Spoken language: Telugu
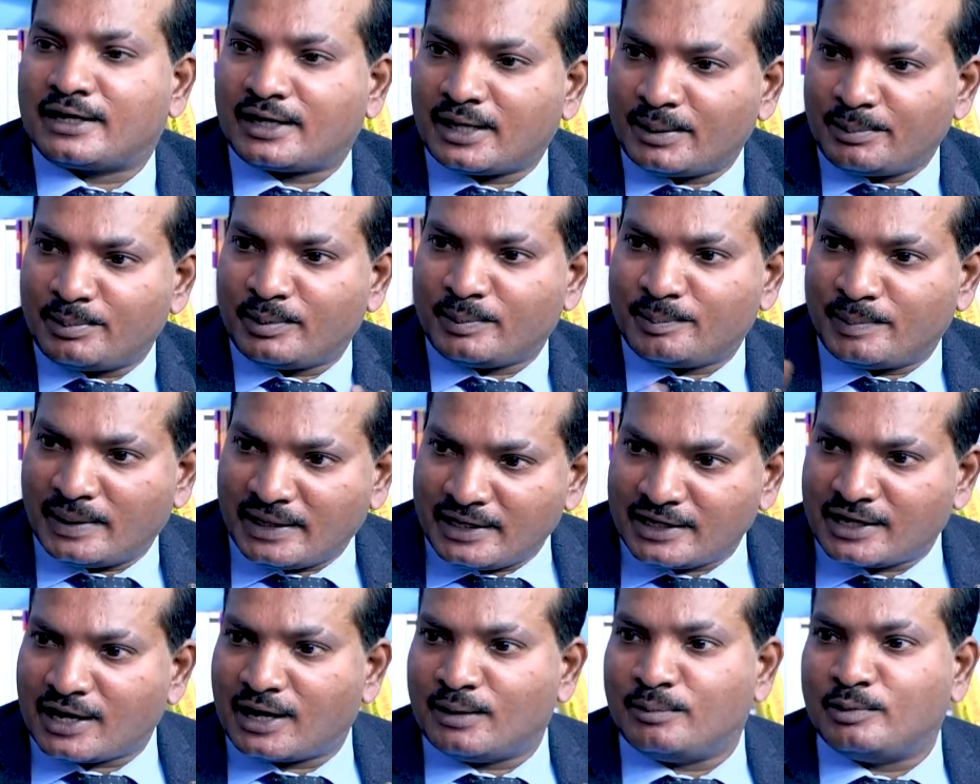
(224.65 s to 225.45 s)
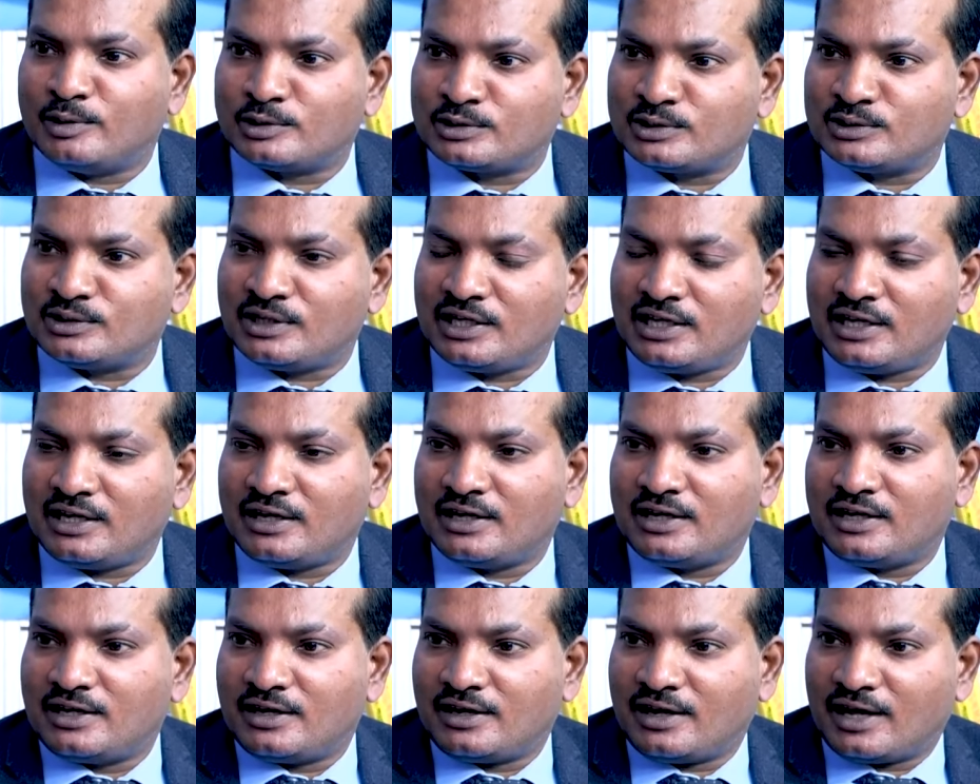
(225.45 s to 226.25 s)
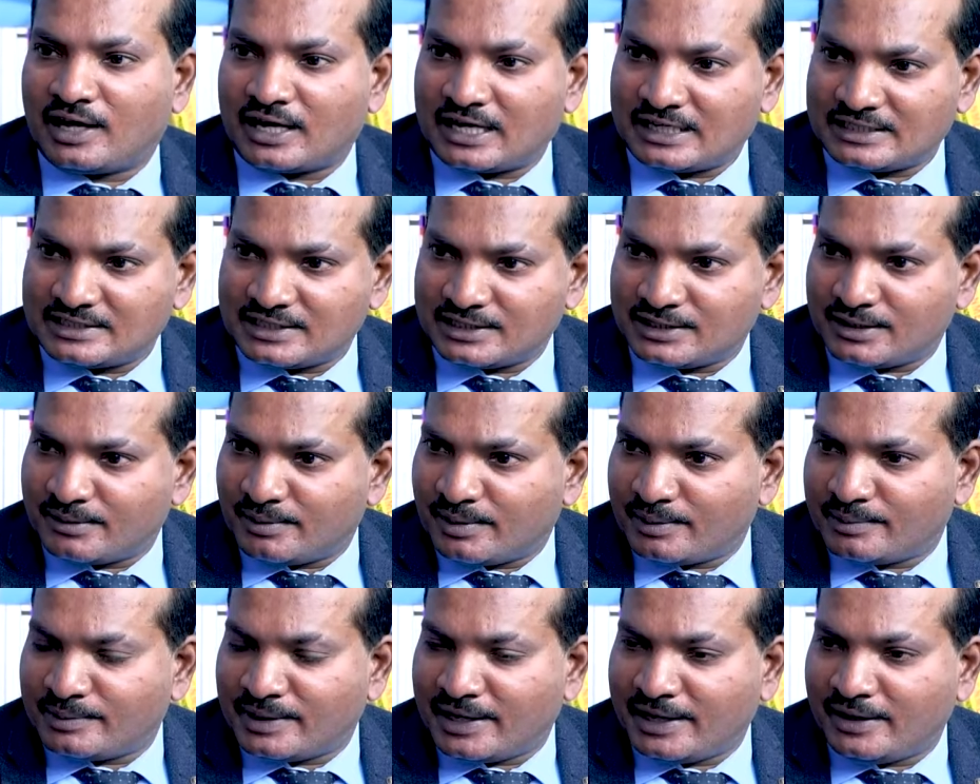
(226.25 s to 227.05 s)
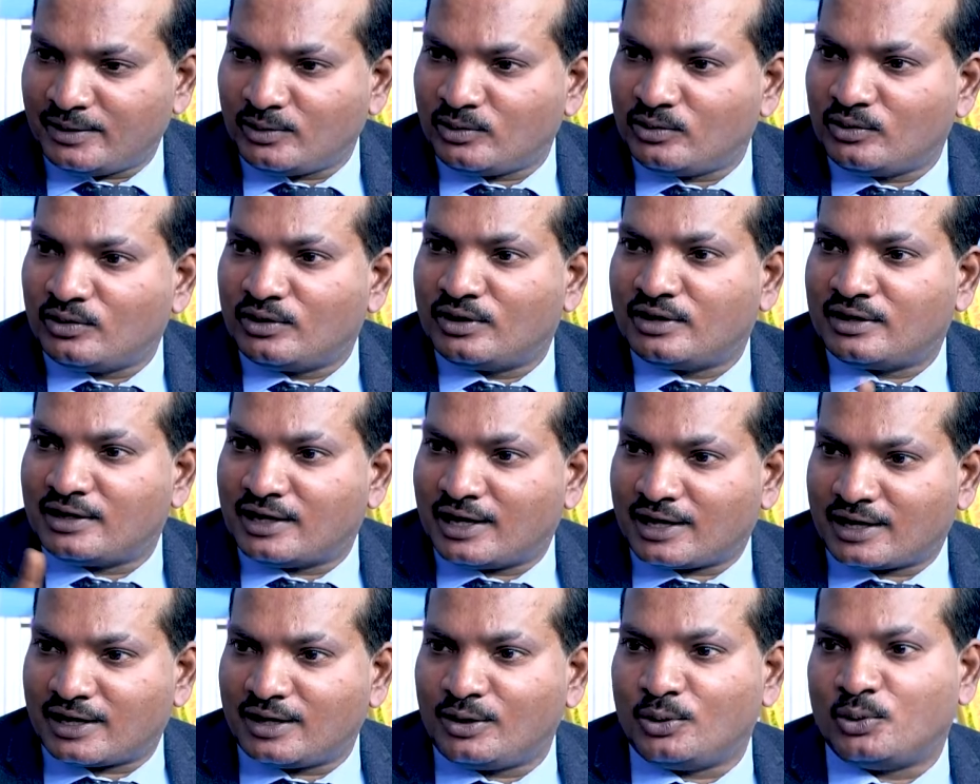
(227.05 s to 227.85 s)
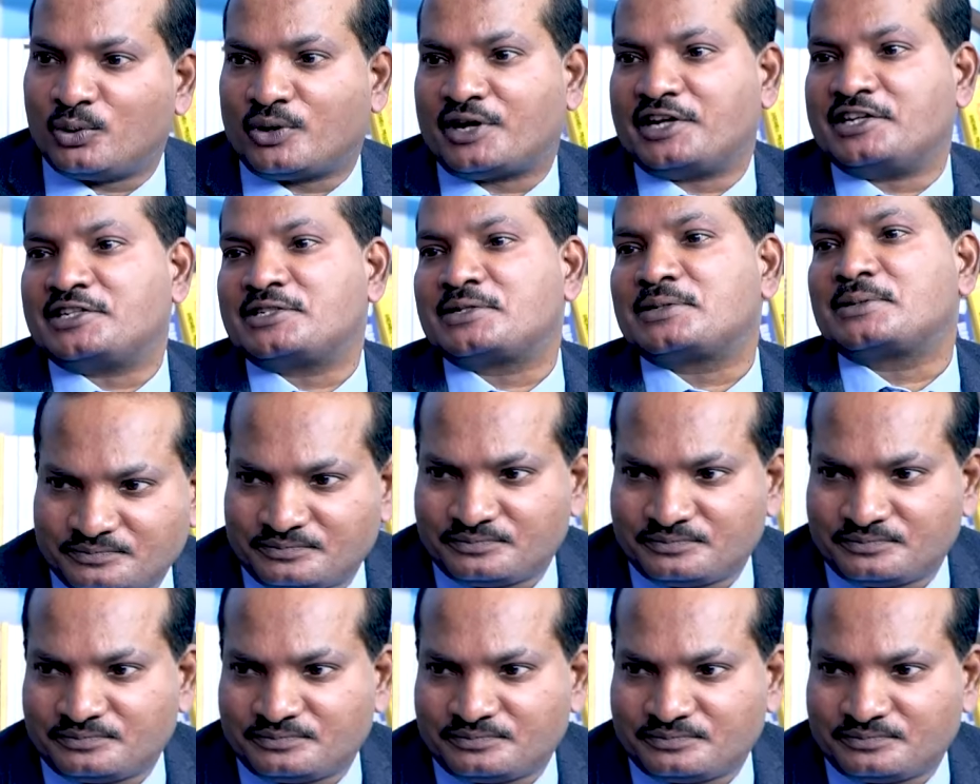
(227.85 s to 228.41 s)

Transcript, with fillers: రేపు బలి కాబోతుంది నారా చంద్రబాబు నాయుడు నారా లోకేష్